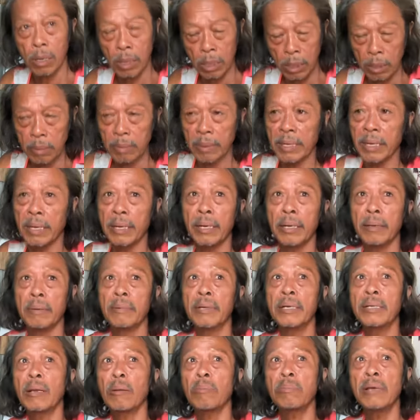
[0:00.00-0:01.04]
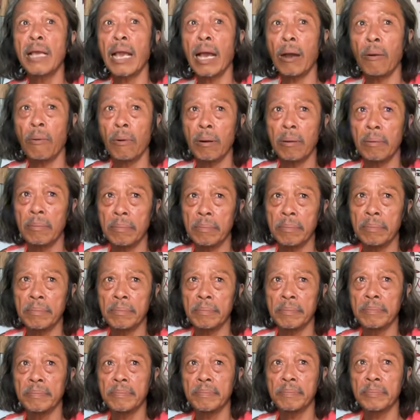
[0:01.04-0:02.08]
ừ, gia đình với chồng giàu
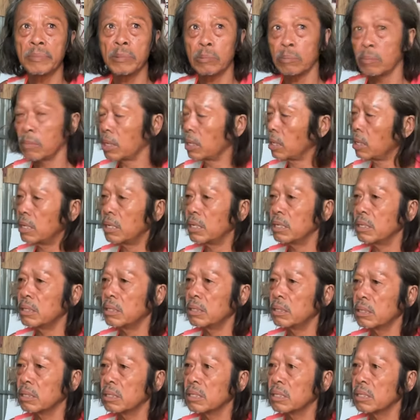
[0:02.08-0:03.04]
là bên vợ